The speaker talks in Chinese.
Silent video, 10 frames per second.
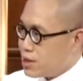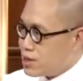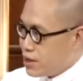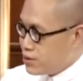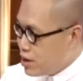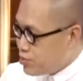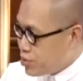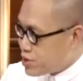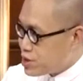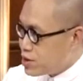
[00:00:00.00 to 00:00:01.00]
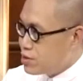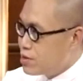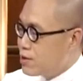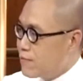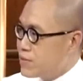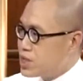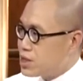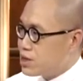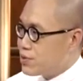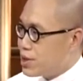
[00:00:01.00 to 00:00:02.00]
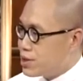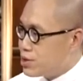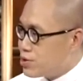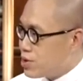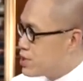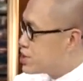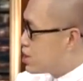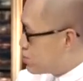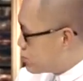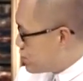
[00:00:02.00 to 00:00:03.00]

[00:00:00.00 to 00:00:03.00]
你想念博士，嗯，是因为你学问